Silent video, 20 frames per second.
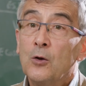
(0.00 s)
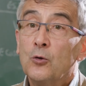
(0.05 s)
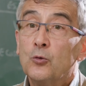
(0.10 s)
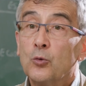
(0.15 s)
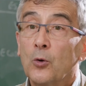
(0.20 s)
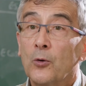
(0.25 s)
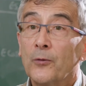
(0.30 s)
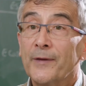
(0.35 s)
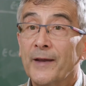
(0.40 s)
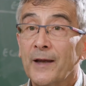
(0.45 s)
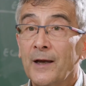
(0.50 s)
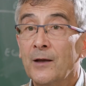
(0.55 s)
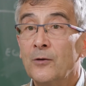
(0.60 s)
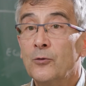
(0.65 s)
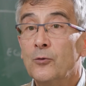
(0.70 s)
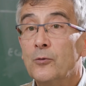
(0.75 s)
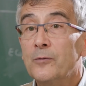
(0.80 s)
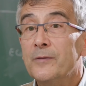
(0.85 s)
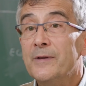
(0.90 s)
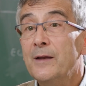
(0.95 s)
sont en train
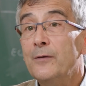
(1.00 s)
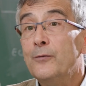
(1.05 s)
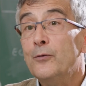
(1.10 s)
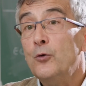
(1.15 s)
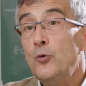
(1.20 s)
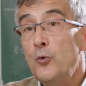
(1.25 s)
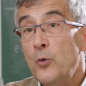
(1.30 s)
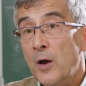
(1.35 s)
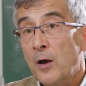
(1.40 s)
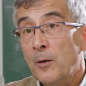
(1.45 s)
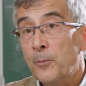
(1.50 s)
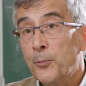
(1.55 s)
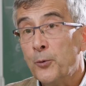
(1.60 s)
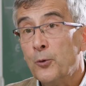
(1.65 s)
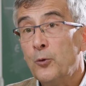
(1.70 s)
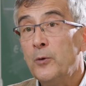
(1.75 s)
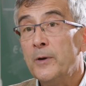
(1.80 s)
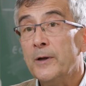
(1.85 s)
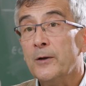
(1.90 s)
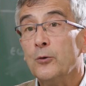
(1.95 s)
d'évoluer un
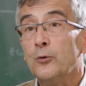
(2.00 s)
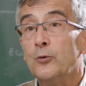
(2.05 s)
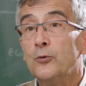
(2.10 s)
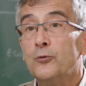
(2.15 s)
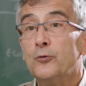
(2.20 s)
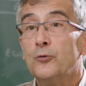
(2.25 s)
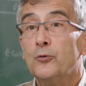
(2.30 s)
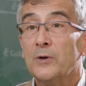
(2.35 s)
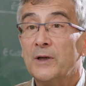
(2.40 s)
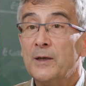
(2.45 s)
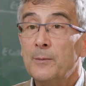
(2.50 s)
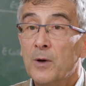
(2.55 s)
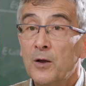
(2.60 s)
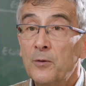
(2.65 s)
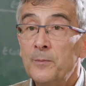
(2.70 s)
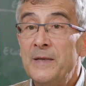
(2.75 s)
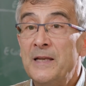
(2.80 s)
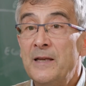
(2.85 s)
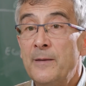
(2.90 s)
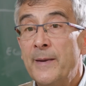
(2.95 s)
peu et que sur les
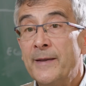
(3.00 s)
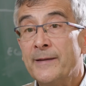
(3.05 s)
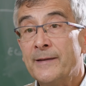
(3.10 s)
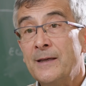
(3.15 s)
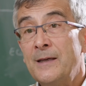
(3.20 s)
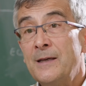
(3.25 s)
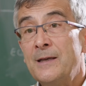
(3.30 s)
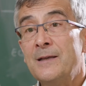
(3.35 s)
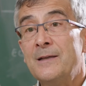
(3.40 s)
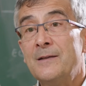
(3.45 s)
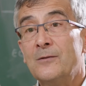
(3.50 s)
bandes millimétriques,